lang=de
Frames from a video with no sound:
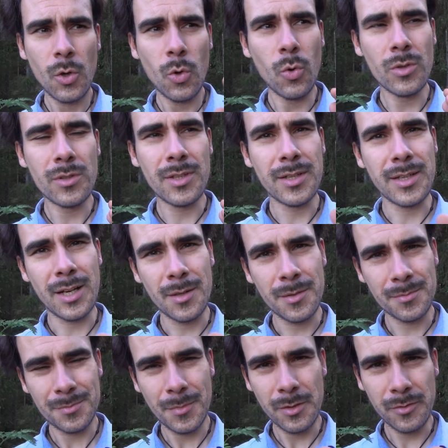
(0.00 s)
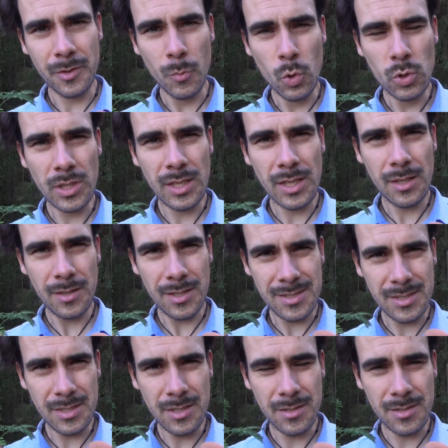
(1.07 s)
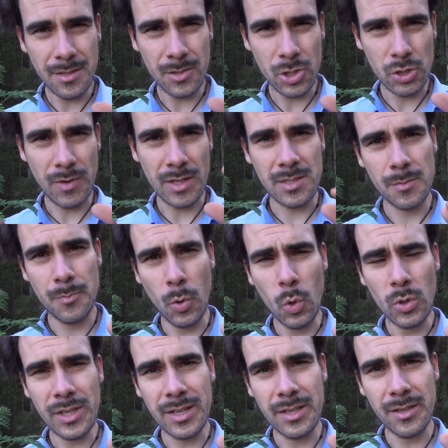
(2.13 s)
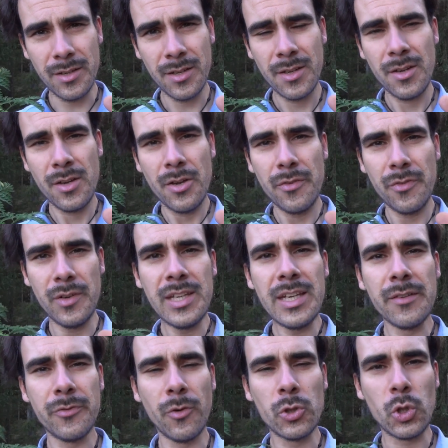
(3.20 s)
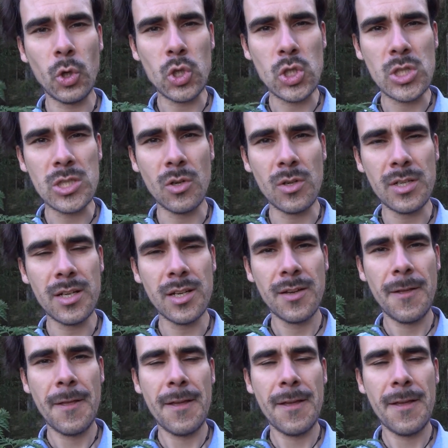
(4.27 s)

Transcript: Und äh, ja, man vermutet, eh, dass dieser schwarze Punkt eine Fliege vortäuschen soll,